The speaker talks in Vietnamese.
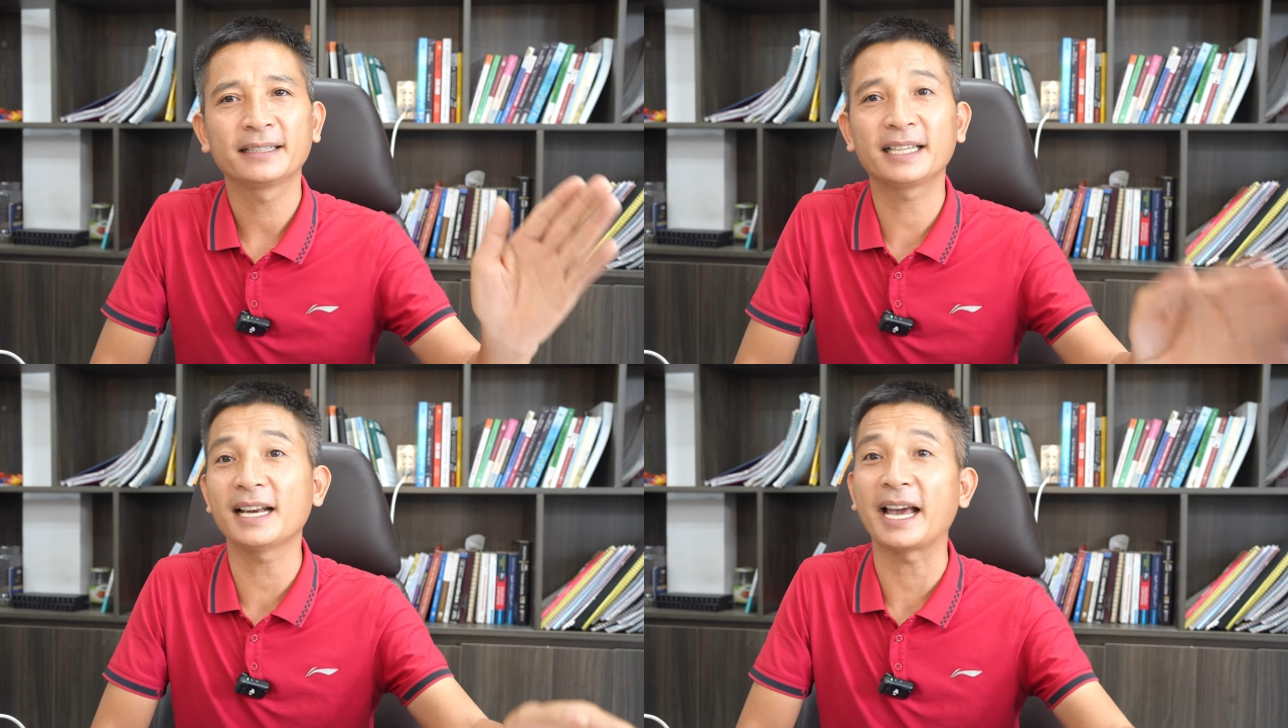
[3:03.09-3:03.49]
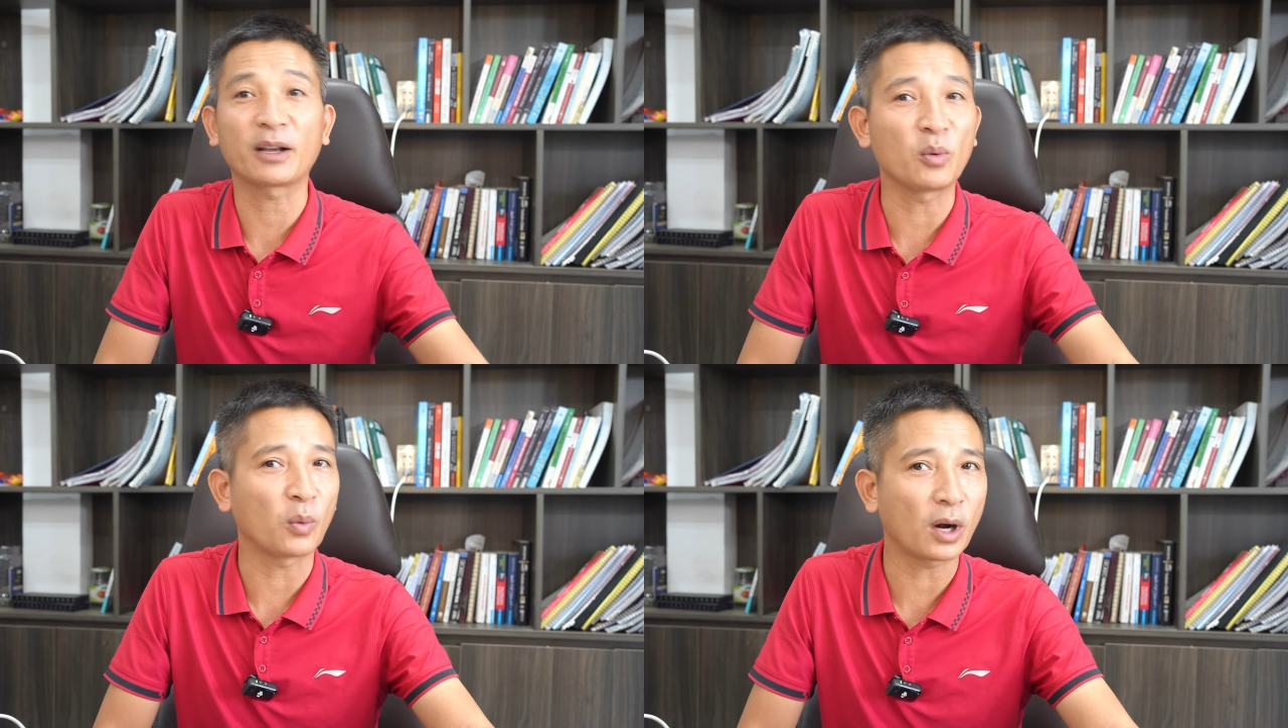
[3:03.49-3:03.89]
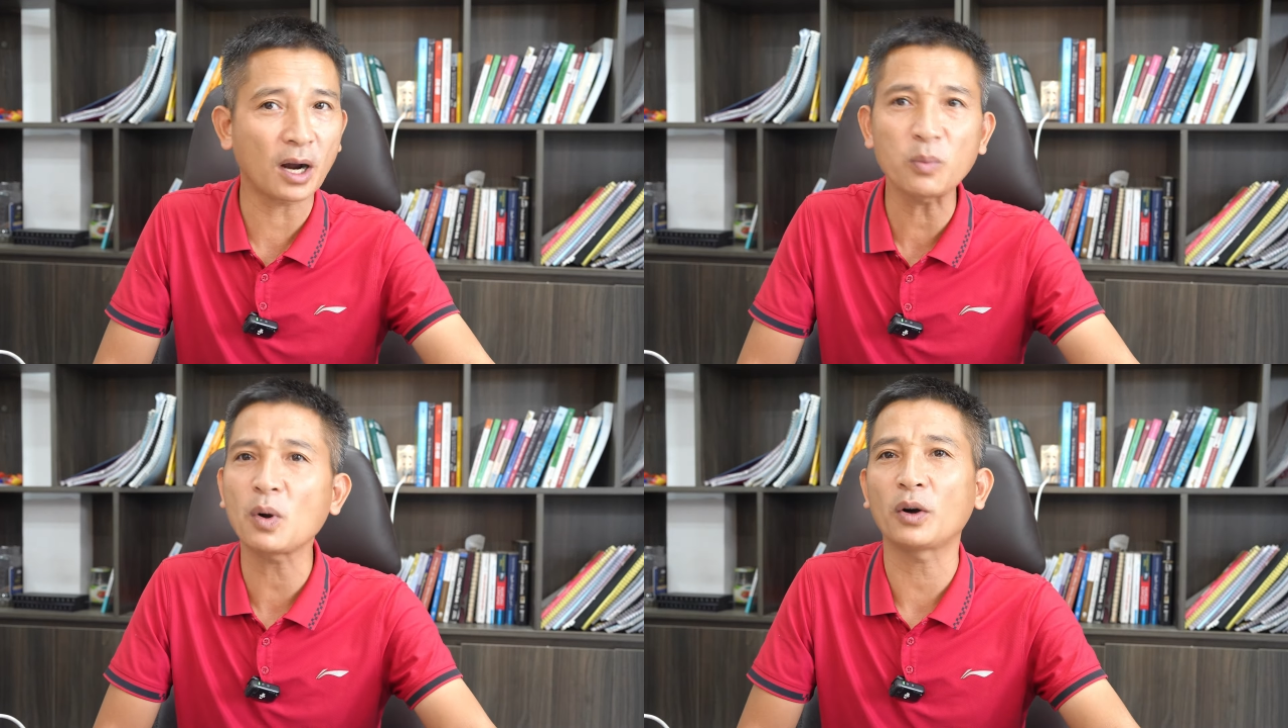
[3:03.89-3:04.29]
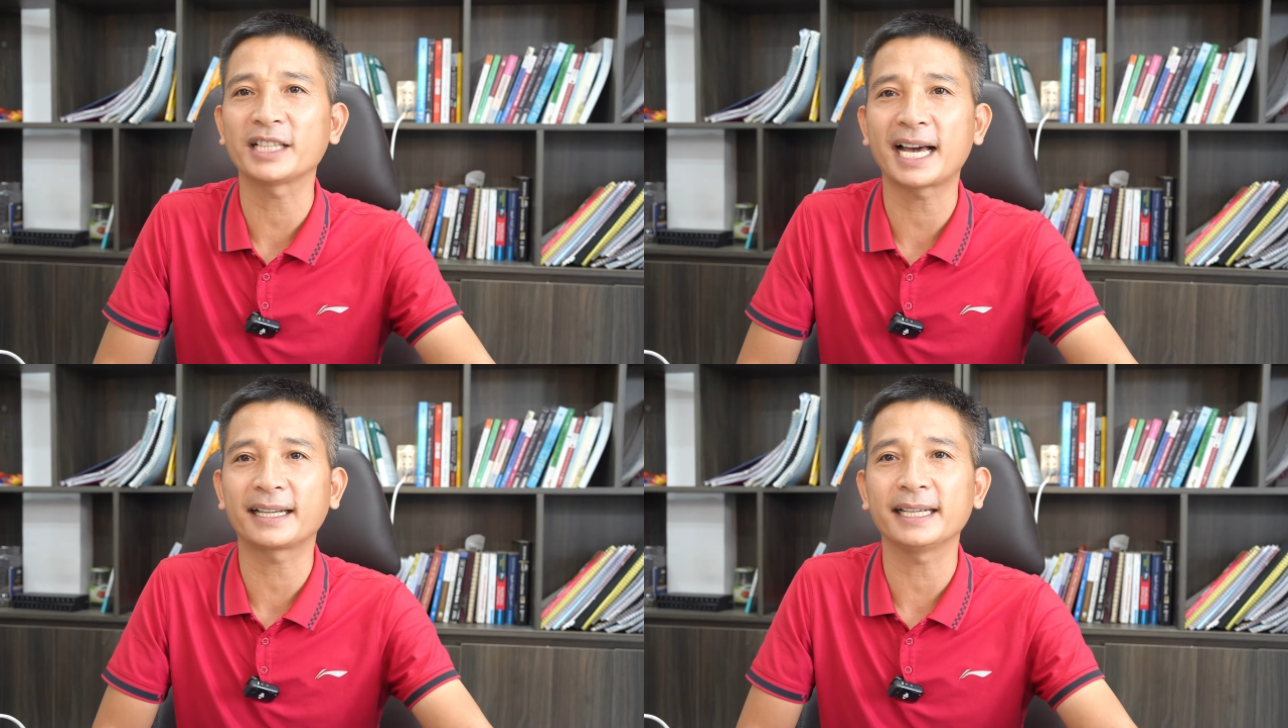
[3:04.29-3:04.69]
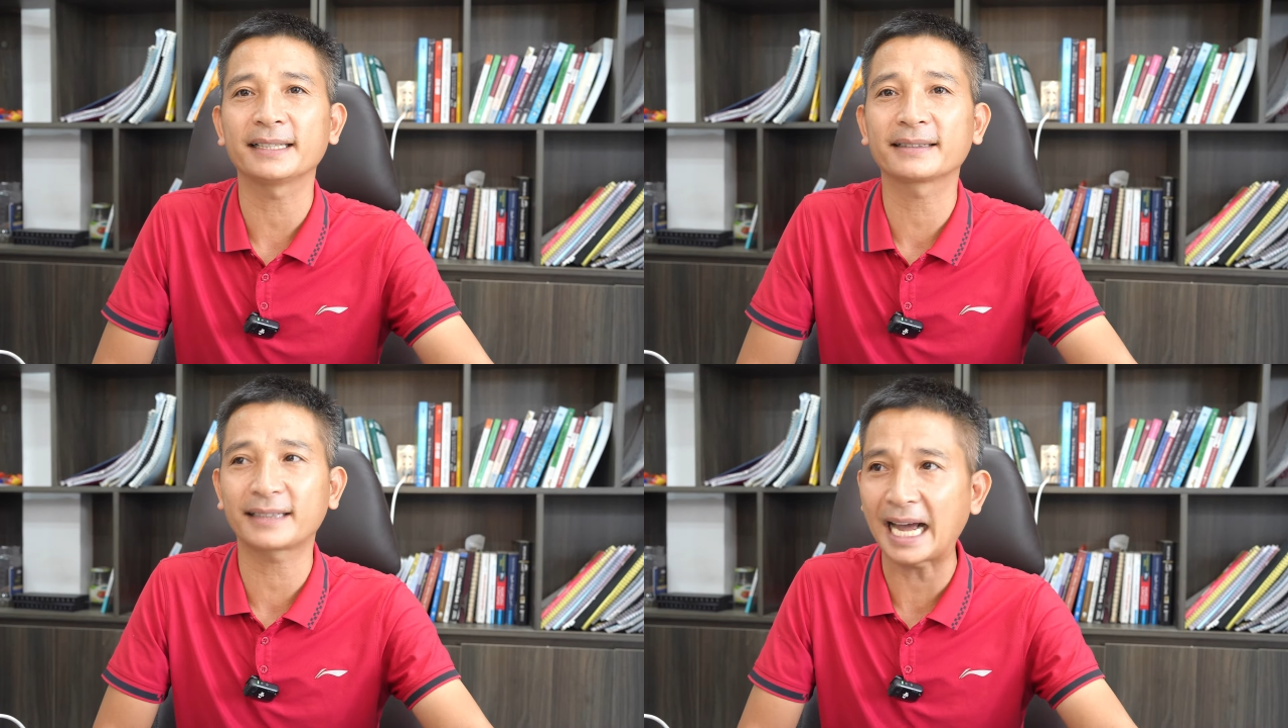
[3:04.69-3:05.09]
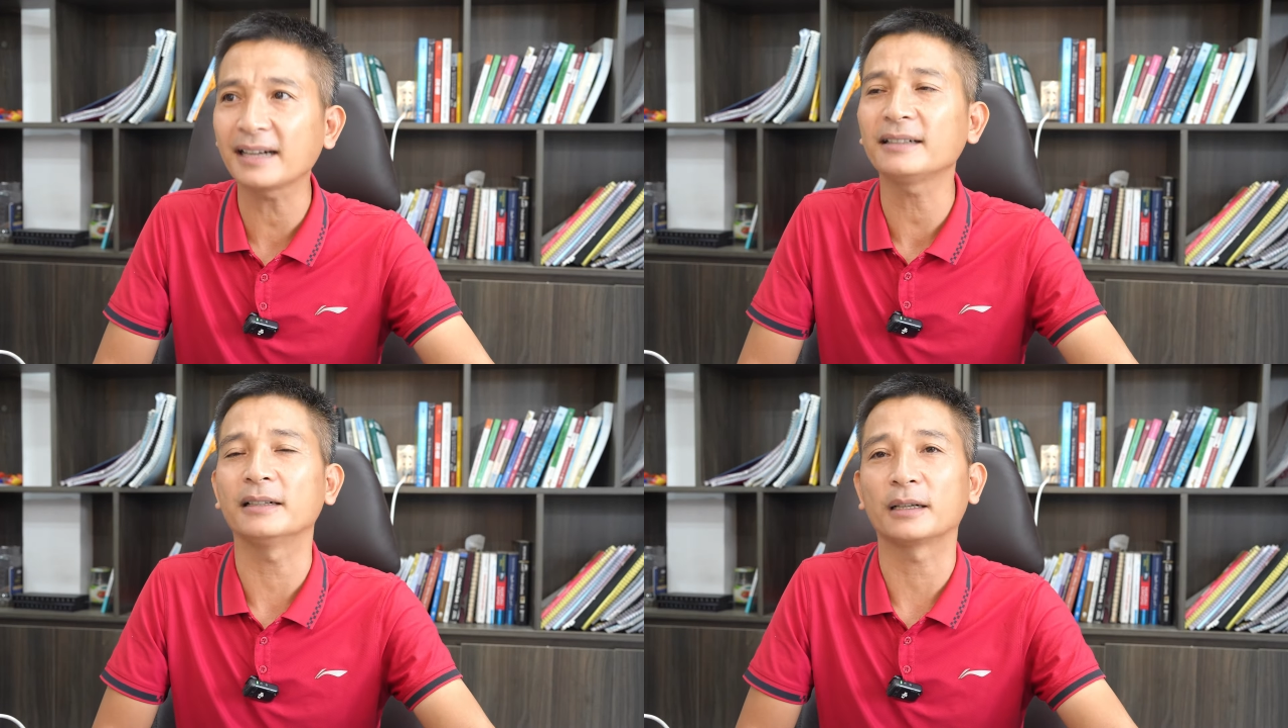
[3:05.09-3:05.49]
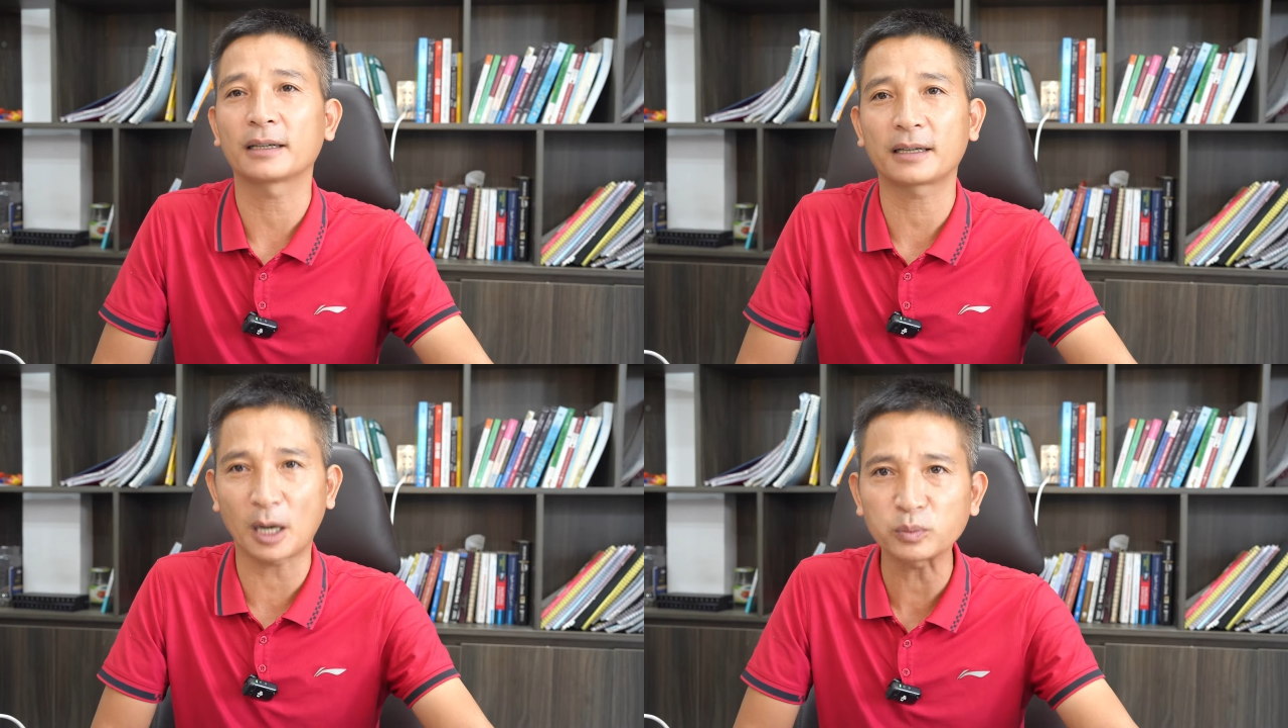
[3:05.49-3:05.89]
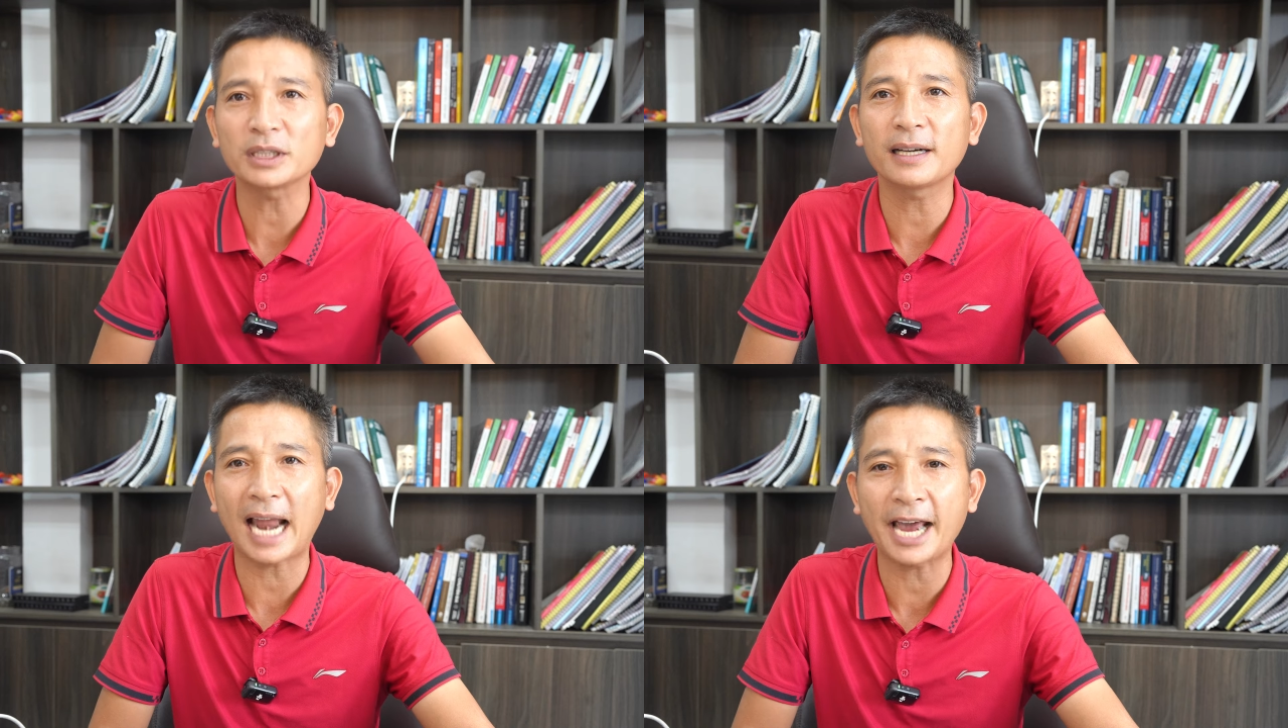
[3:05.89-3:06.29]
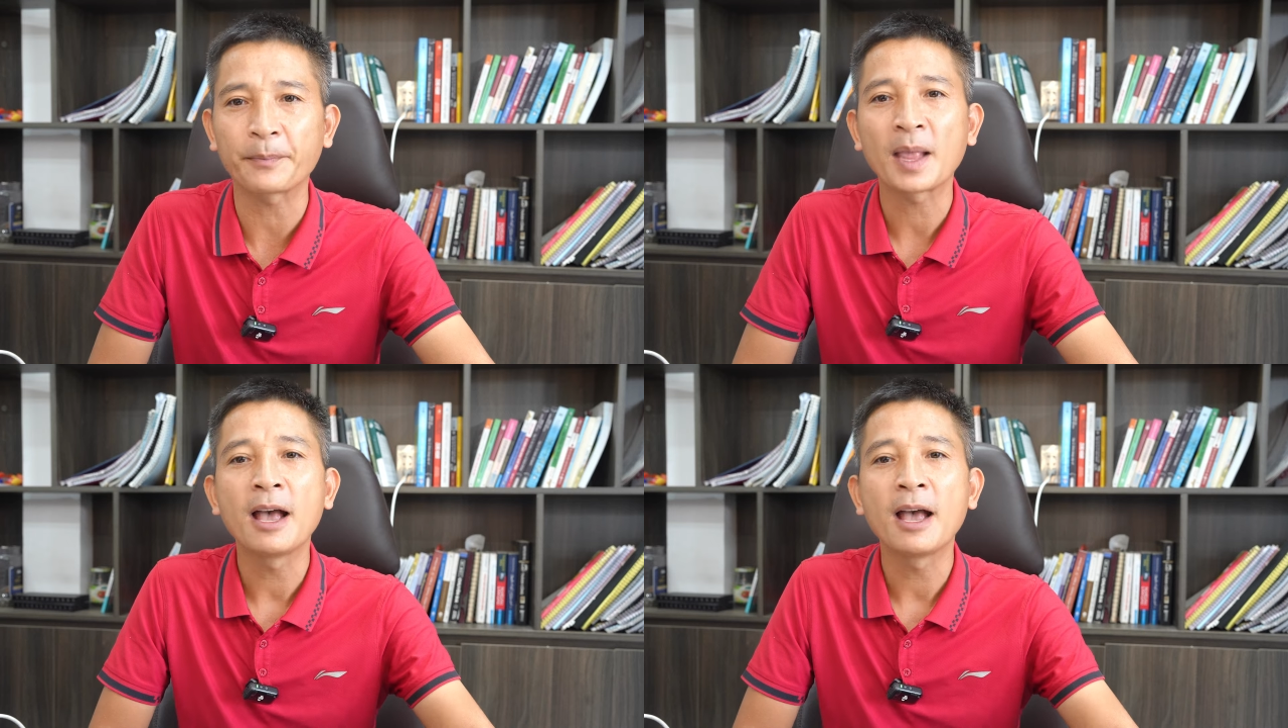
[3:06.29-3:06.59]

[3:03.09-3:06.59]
thì đấy cũng không có giá trị tăng trưởng trong tương lai.